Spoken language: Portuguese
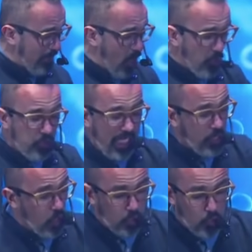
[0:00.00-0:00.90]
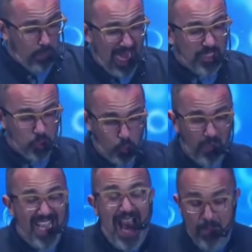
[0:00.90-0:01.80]
é maior que o diagnóstico médico.
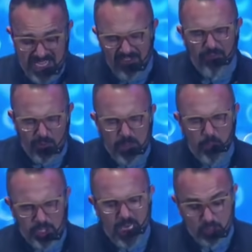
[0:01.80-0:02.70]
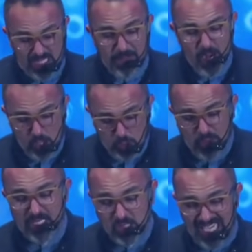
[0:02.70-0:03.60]
A minha fome por Deus é maior que o
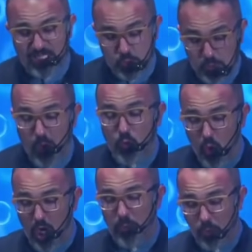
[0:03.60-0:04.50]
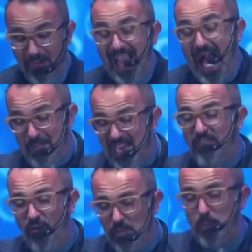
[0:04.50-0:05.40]
cansaço do meu corpo. A minha
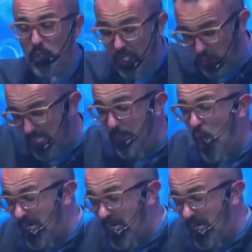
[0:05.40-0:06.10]
fome por Deus é maior